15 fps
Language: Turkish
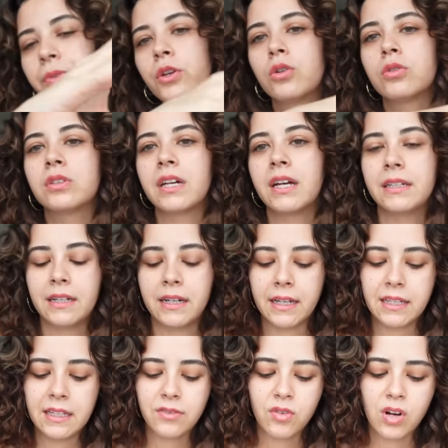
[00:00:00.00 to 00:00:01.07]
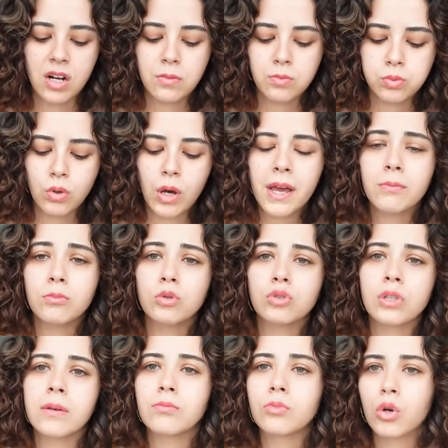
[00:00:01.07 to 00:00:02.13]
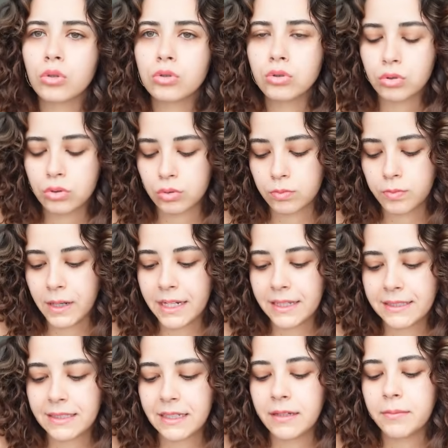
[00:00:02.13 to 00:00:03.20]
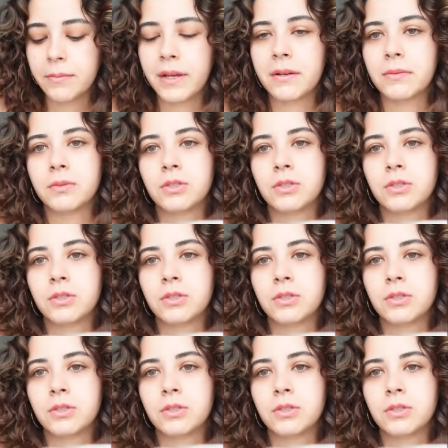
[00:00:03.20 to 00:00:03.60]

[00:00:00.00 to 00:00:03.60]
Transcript: dört tane rengi var. Bu hem yüz hem göz paleti benim